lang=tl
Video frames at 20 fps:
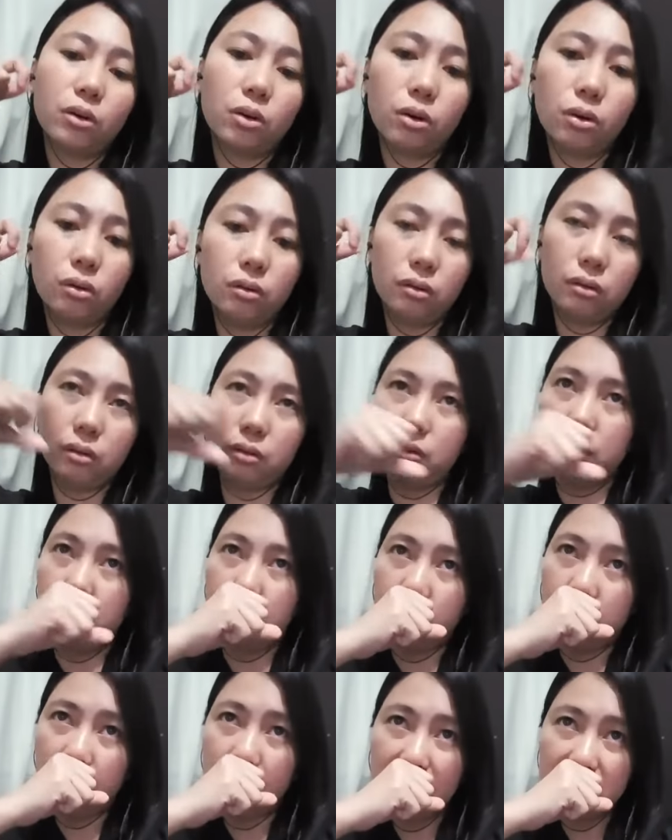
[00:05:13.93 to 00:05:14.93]
O,
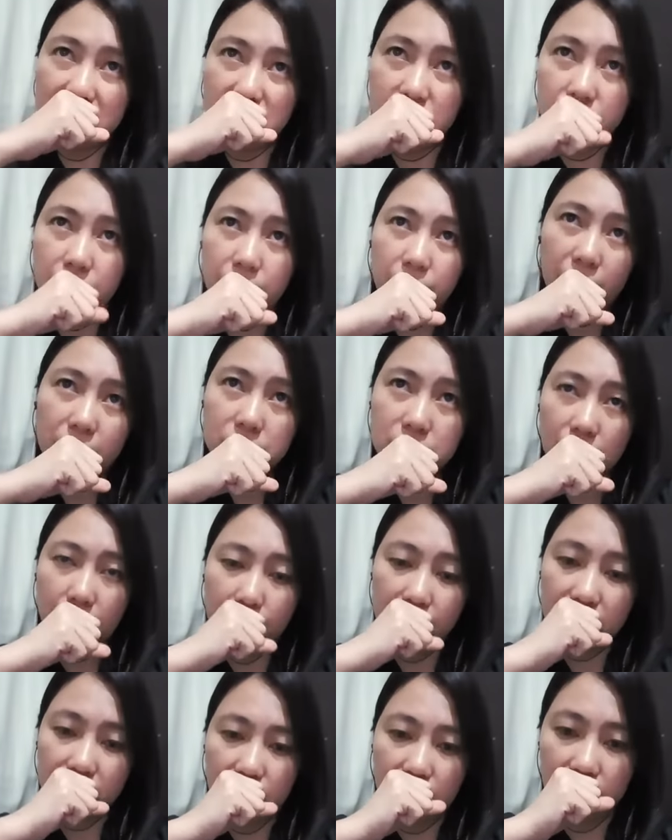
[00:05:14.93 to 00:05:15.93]
ma-mastermind,
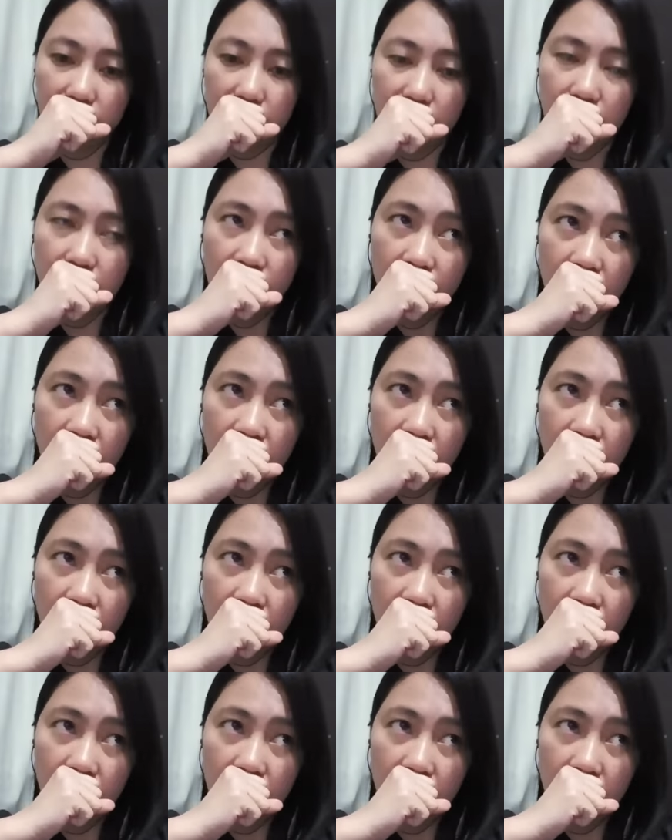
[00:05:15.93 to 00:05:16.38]
makasama talaga.